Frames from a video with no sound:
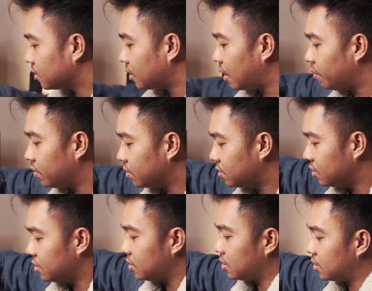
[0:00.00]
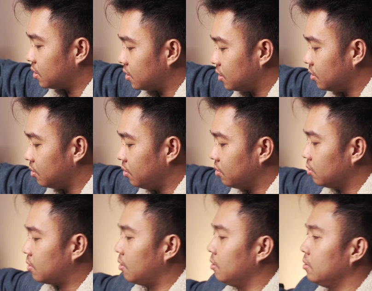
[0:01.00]
Tapos, ito yung
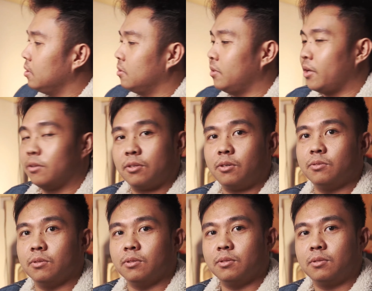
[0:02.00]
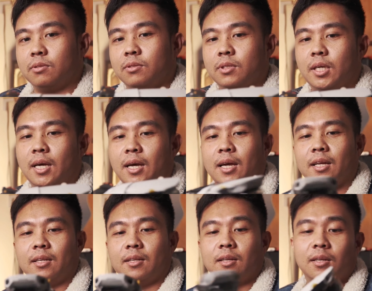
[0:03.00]
drone, ito na yung drone. Yan.
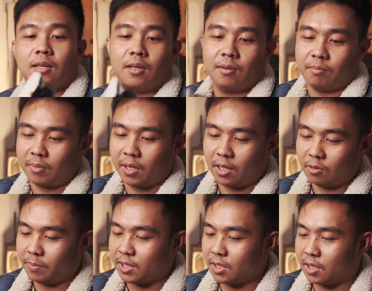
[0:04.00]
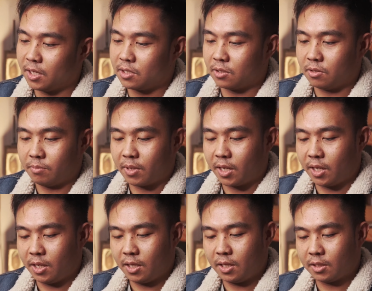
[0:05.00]
May ano pa siya guys, oh,
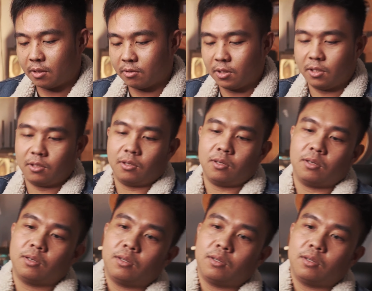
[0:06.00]
may tawag dito.